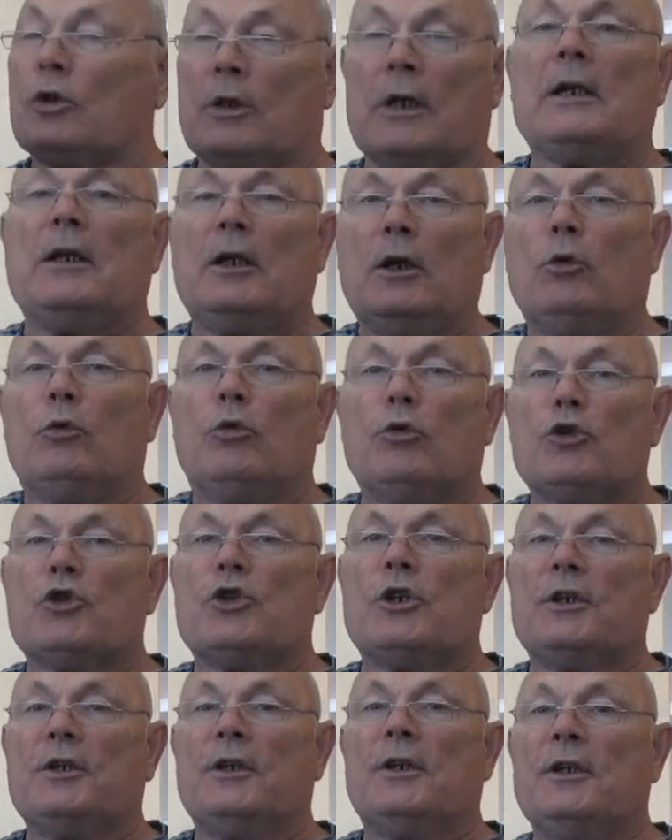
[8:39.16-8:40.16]
какие
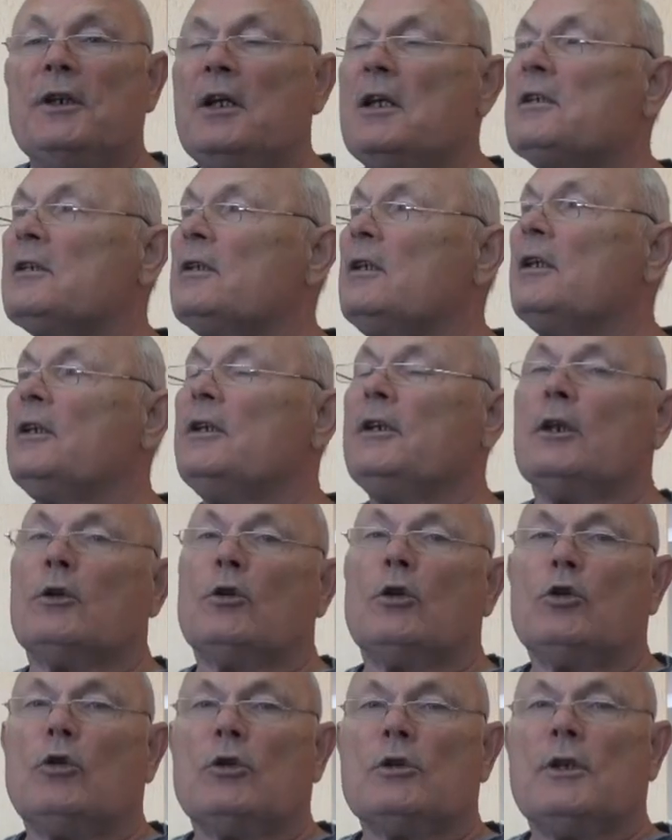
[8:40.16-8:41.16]
улучшения есть или
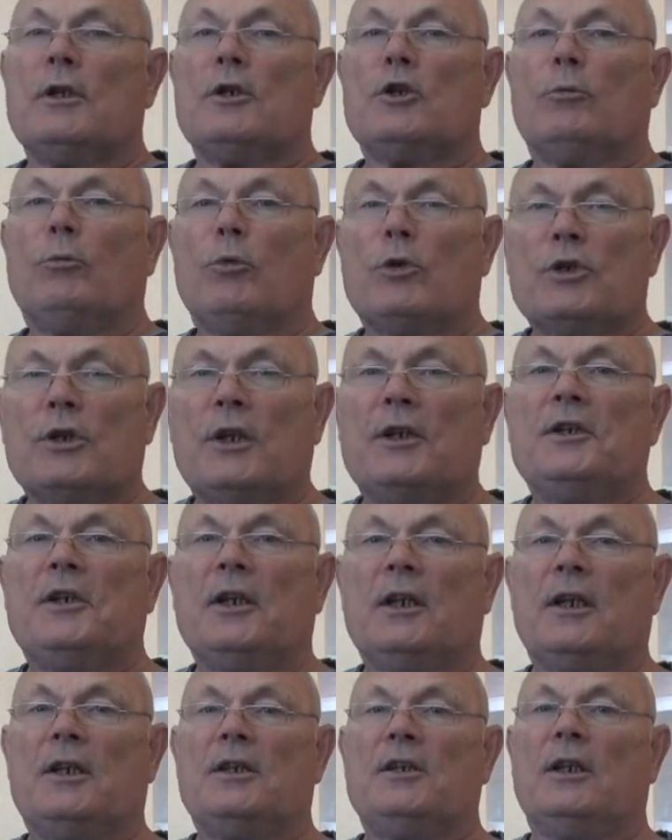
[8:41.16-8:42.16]
нет? А то, знаете, можно
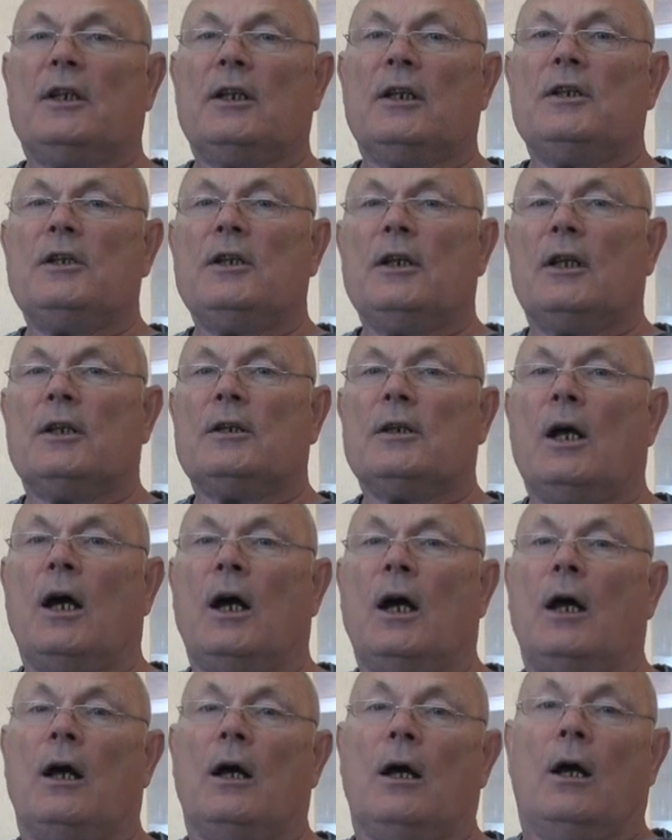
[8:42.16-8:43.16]
делать, делать, делать,
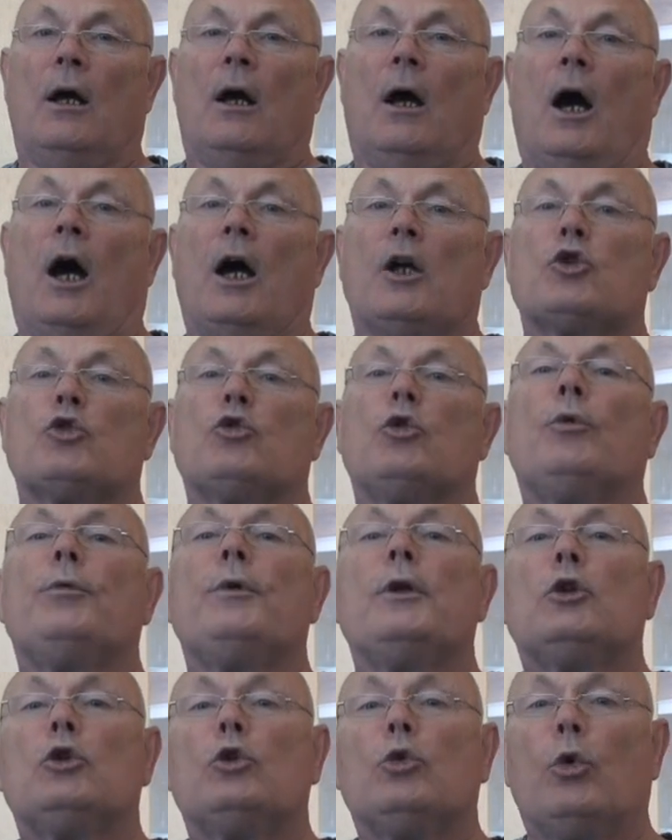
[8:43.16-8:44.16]
а, а что
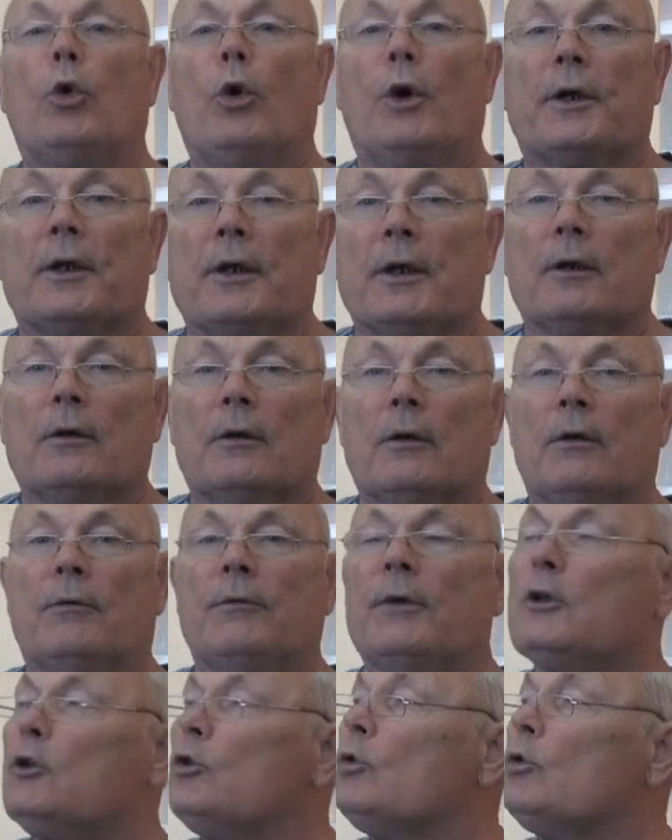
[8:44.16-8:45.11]
в итоге? В